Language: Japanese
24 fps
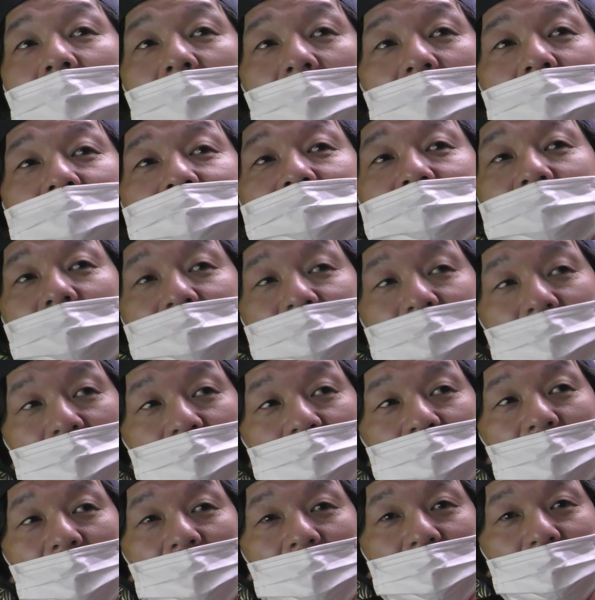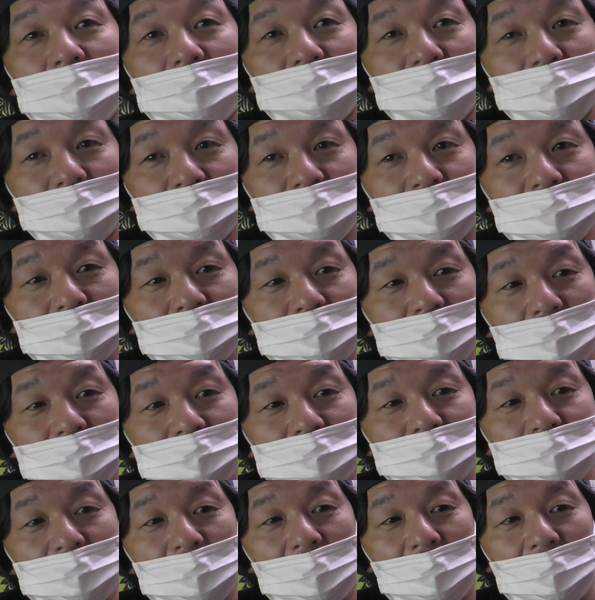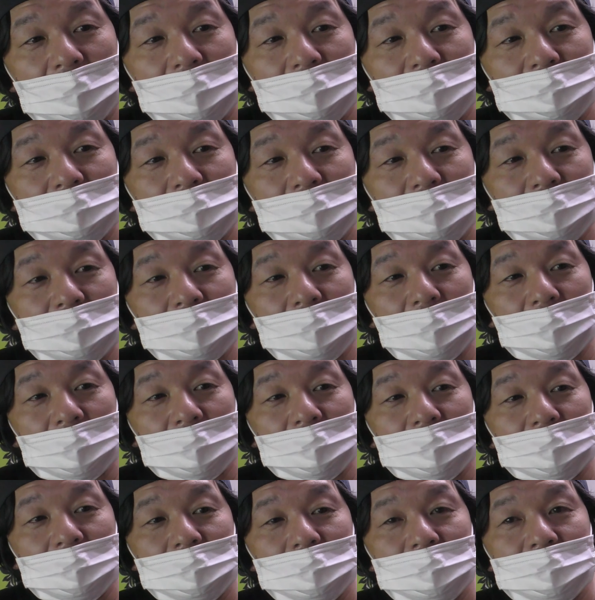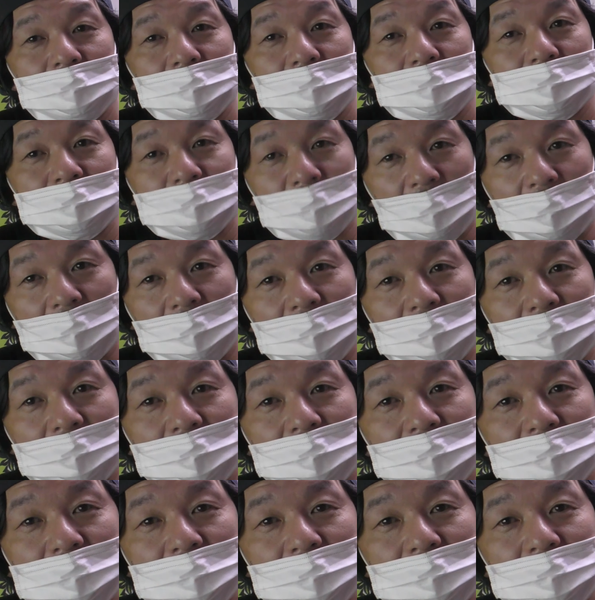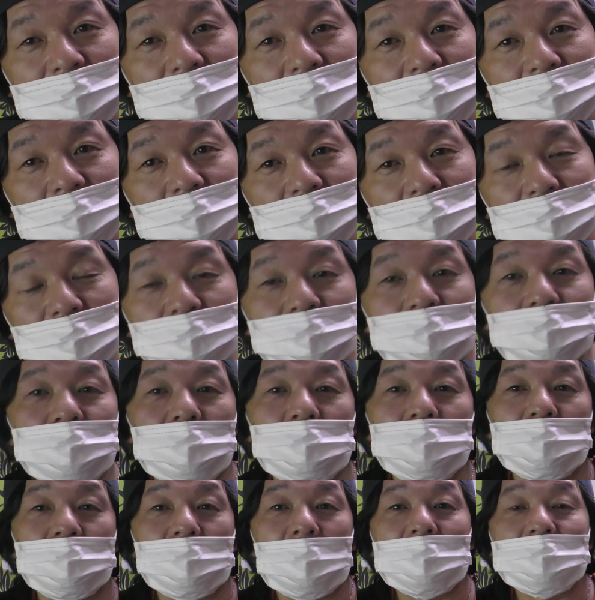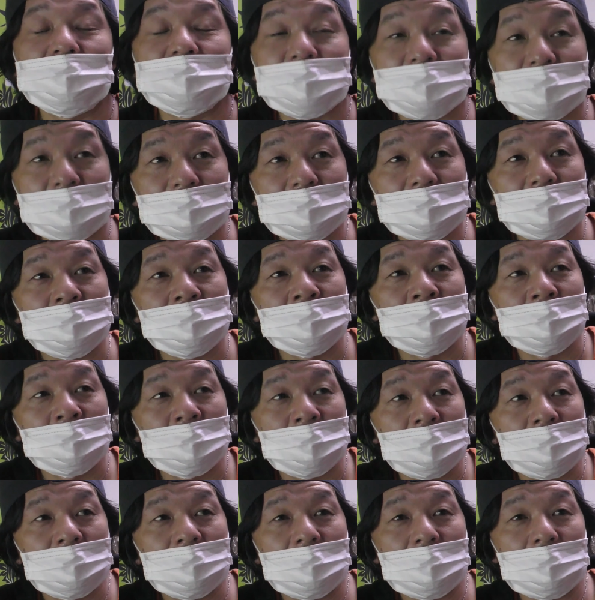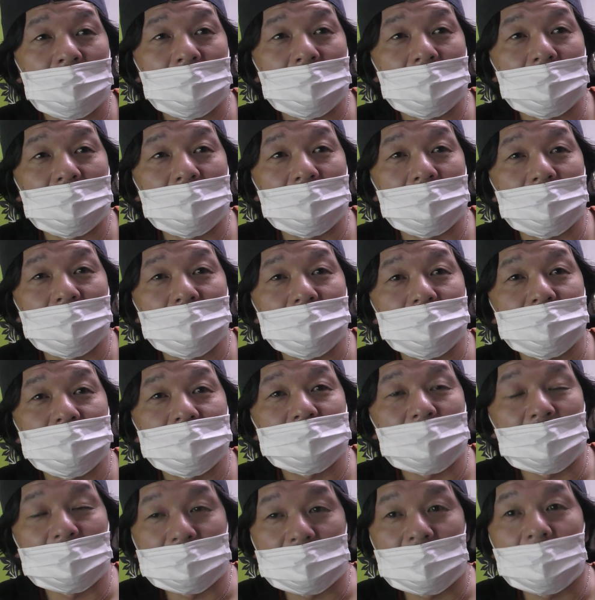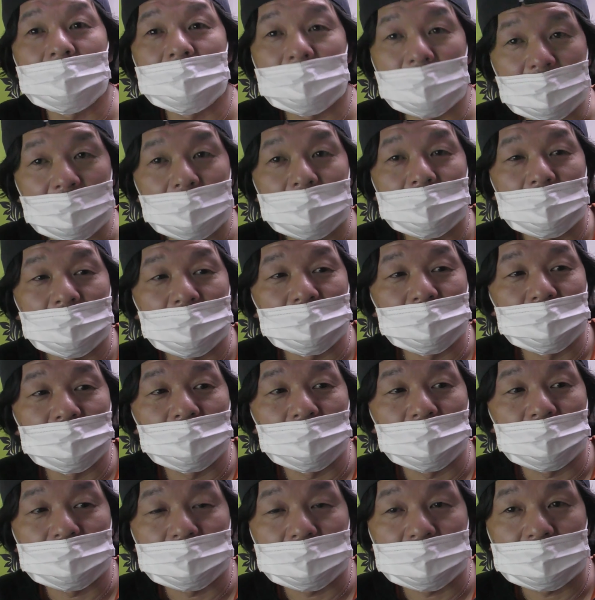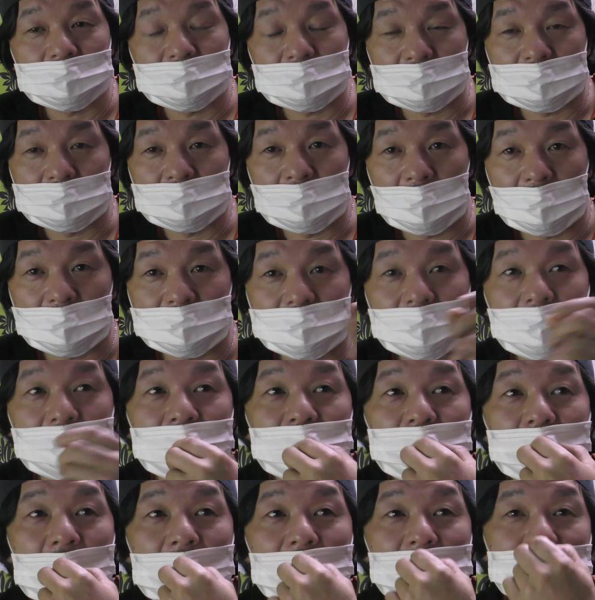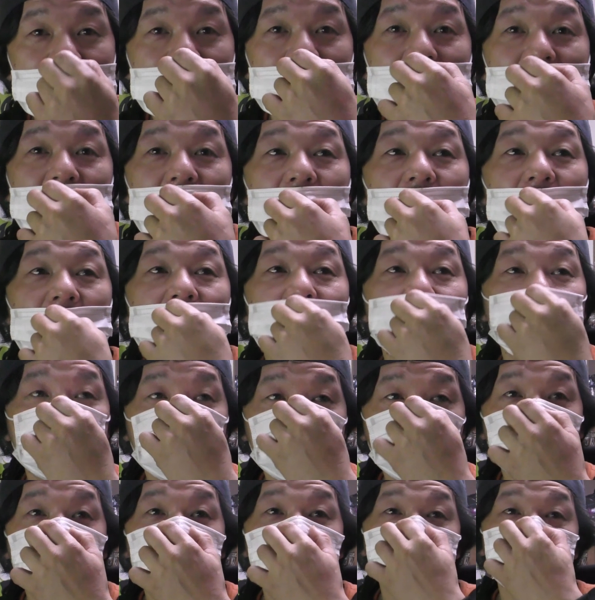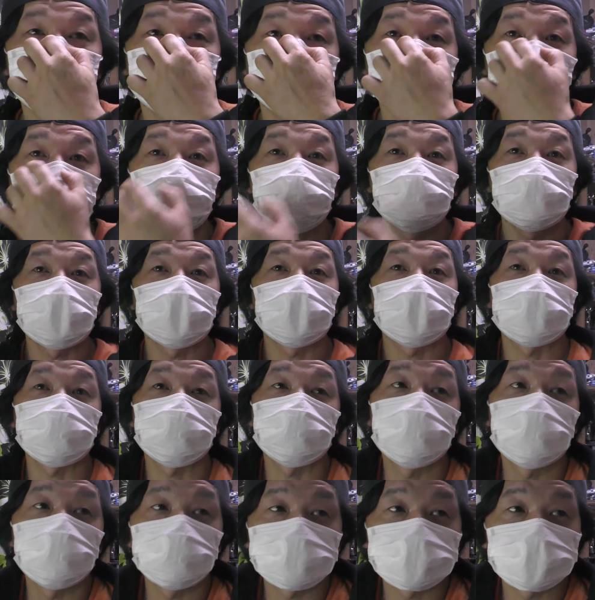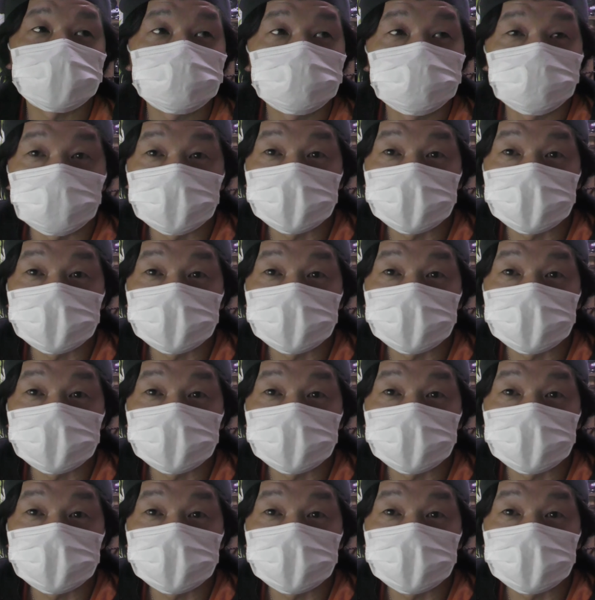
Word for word: バラあるんですけど中にはホーシングの厚みが2.3というものもあるし、えー、3.2っていうのであったりとかすると思うんですけどまあ、今回あのホーシング